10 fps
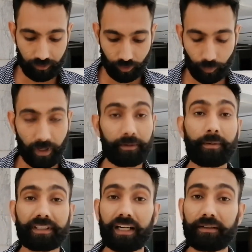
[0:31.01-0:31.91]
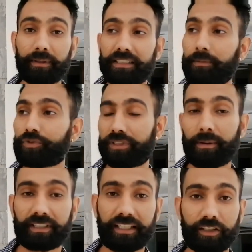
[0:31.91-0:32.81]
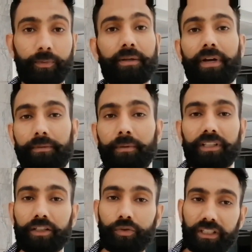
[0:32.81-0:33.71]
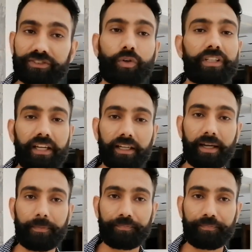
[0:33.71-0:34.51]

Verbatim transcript: तो मैं भी बताने भाई जब उसने बताया तो फिर मैं भी बता दूँ कि स्टोरिया क्या है